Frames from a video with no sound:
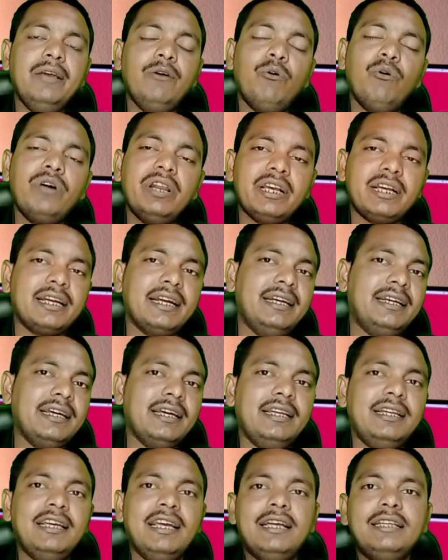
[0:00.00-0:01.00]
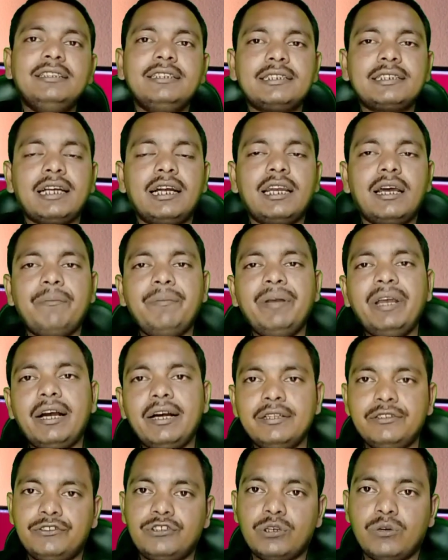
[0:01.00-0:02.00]
लोन अब और एक कैटेगरी
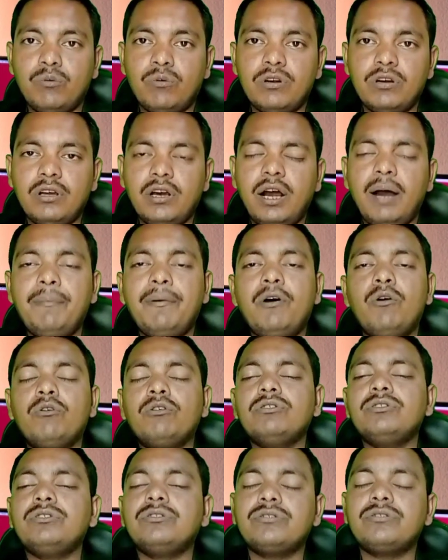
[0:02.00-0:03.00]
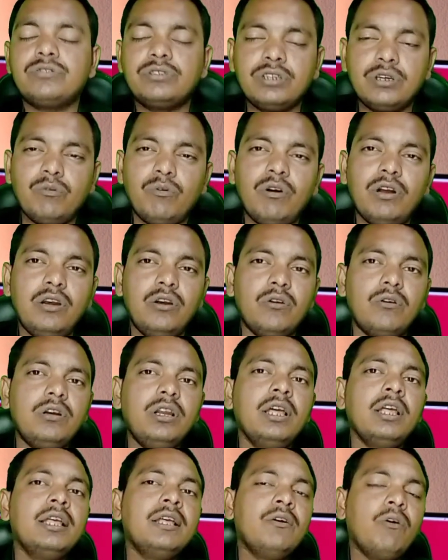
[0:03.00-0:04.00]
है जिसका नाम है अनसिक्योर अब ऑन
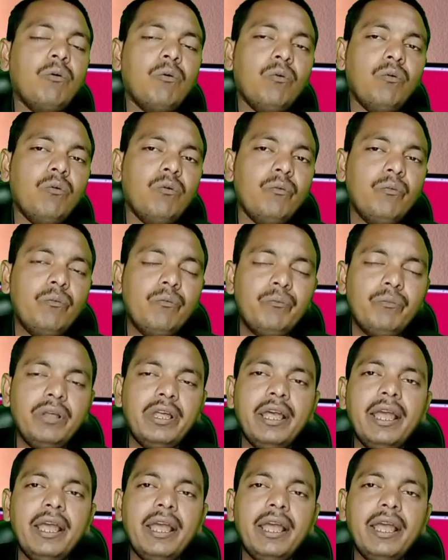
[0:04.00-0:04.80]
सिक्योर लोन